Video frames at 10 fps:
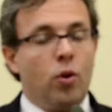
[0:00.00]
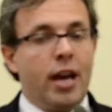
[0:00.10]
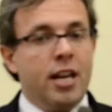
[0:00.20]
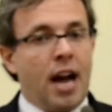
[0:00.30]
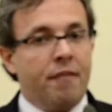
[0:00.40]
o
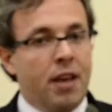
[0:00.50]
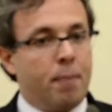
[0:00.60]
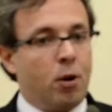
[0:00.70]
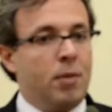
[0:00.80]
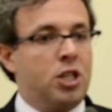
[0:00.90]
que ele já
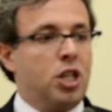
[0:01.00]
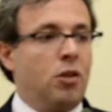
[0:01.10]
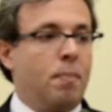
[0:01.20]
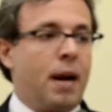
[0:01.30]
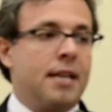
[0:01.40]
havia
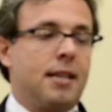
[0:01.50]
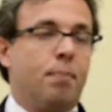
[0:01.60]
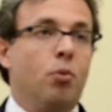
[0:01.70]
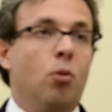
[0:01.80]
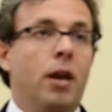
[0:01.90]
prometido em praça
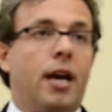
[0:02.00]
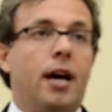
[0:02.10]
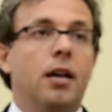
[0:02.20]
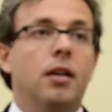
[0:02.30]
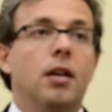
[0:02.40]

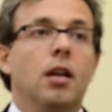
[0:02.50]
pública,